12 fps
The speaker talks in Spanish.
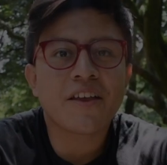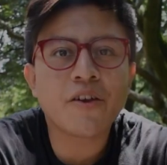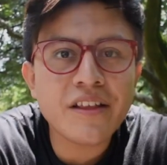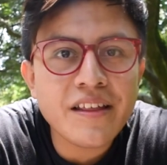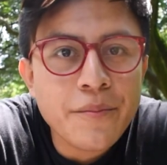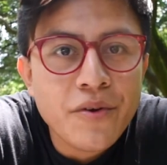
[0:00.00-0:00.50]
¿Qué
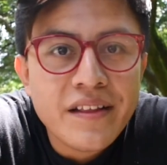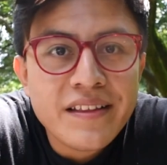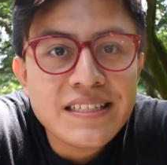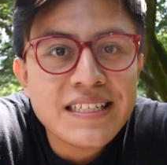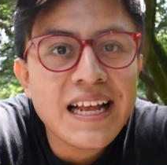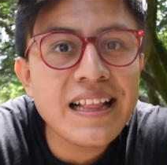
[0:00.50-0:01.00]
onda
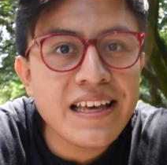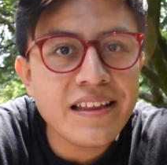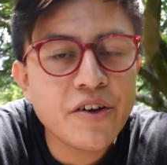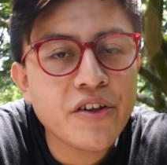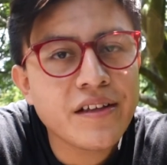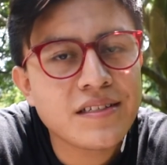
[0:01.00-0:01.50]
Ambulantes. El día
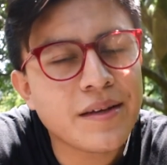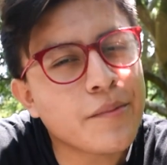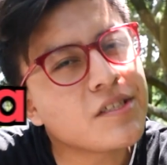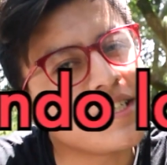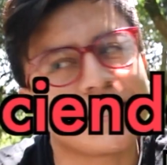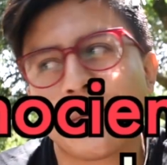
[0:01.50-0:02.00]
de hoy
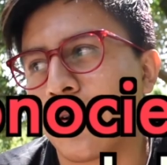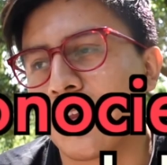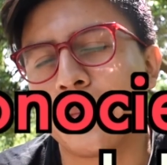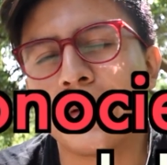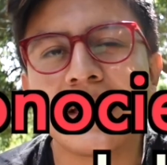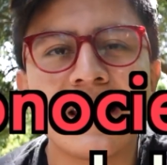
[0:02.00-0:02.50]
estamos en
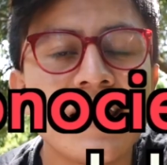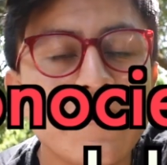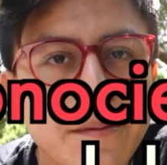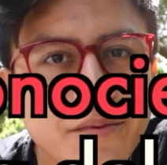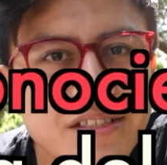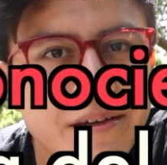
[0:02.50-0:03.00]
Chapultepec y
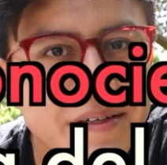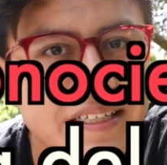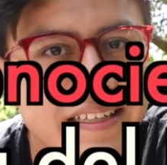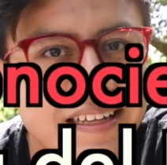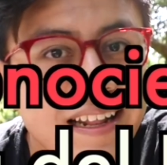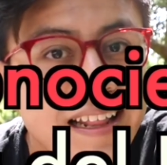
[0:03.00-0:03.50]
vamos a
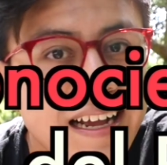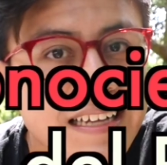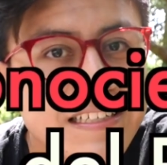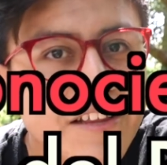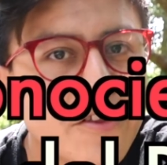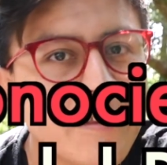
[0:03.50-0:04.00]
visitar la
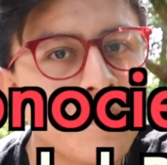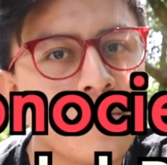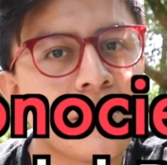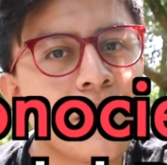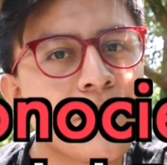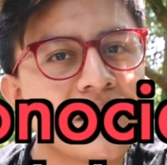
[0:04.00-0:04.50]
casa donde
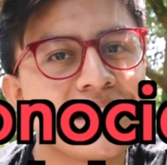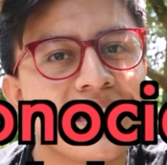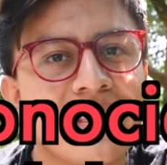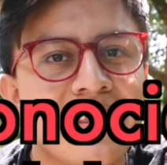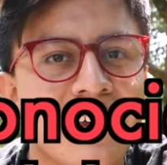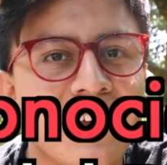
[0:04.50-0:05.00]
vivía el
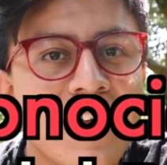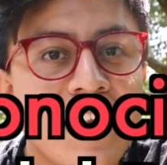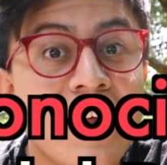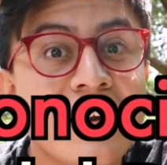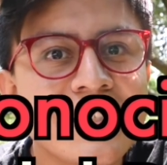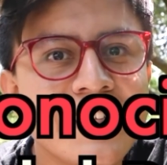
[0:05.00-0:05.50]
presidente,
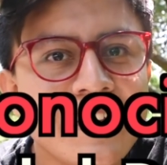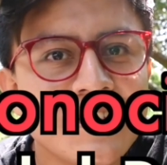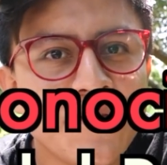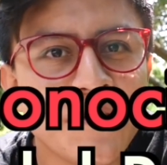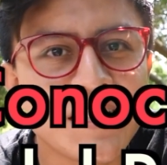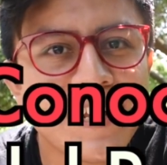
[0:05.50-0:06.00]
la
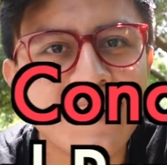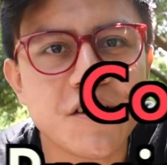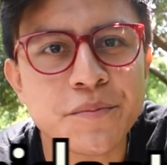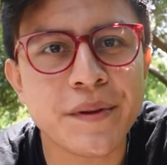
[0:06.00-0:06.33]
residencia oficial de Los